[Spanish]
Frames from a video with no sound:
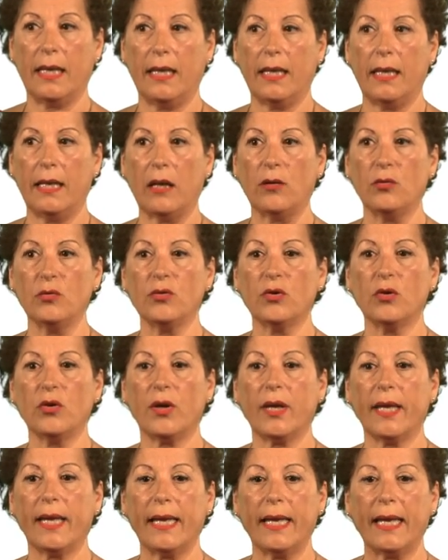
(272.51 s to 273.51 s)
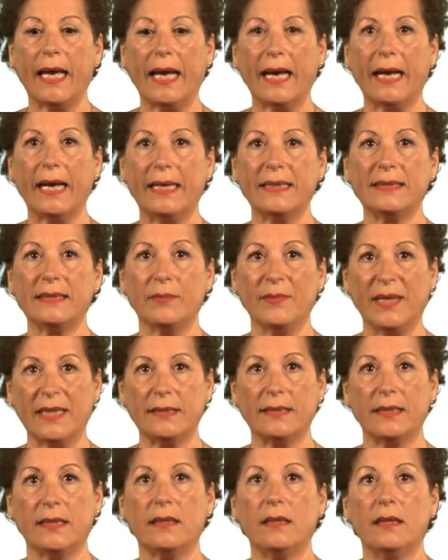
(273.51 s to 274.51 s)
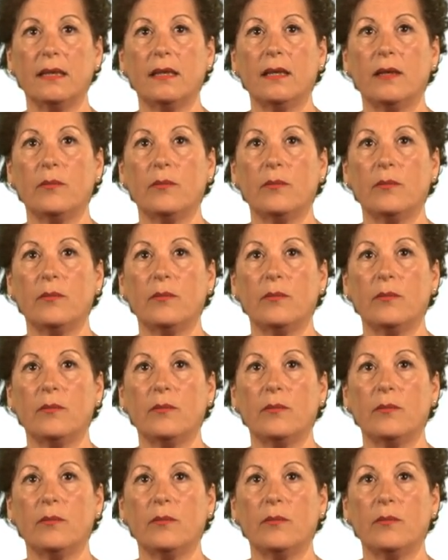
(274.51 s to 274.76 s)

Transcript: el alumno que haga este máster